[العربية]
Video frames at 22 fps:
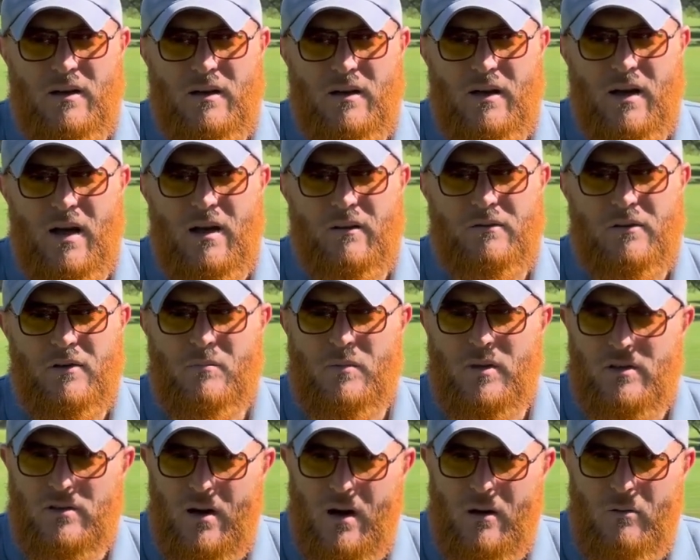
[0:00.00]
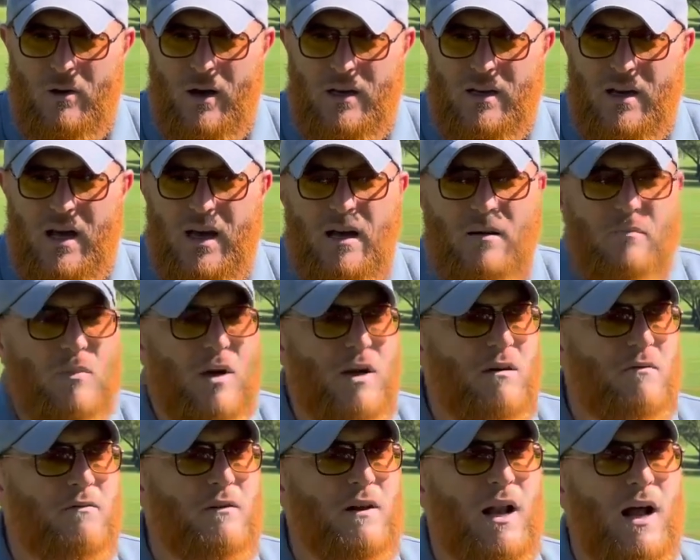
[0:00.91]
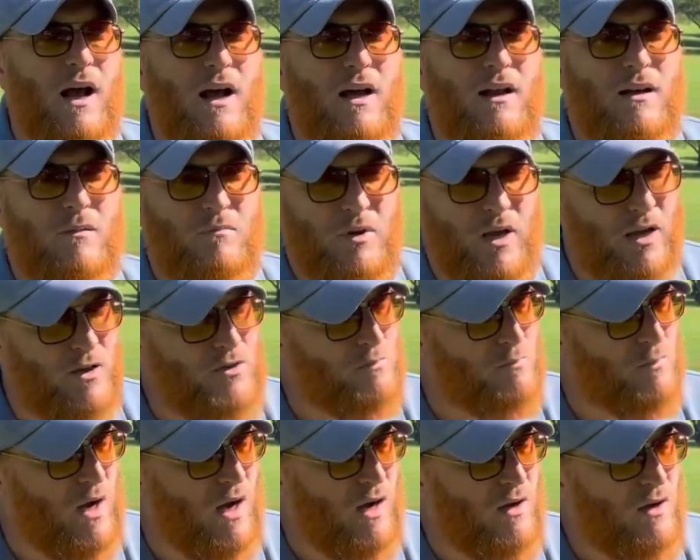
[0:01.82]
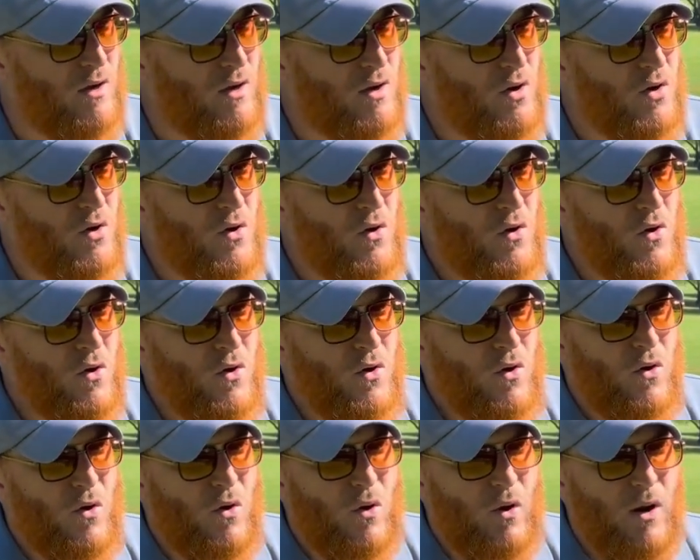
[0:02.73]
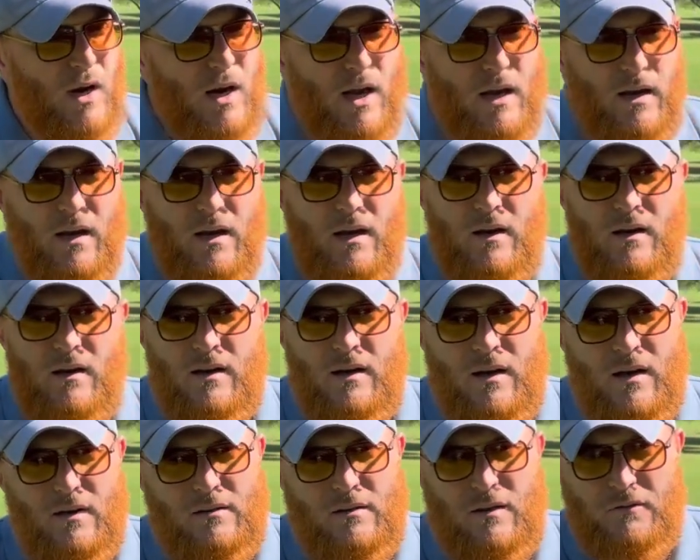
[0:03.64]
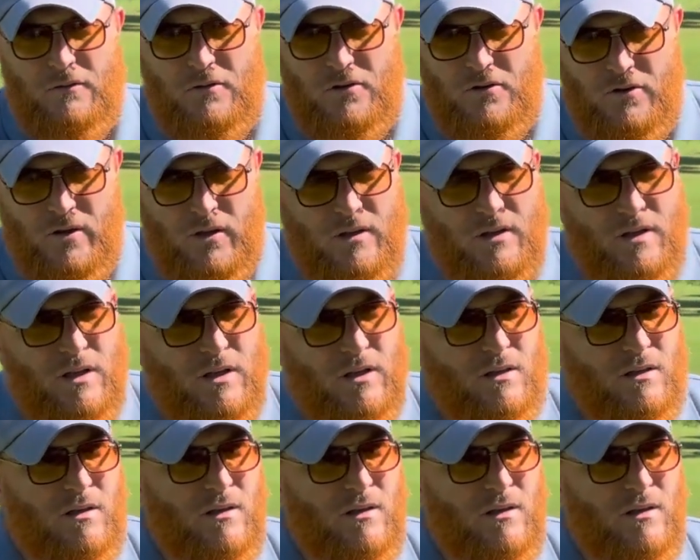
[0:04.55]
لا في مصر وحدها بل في العالم أجمع ولكن للأسف الشديد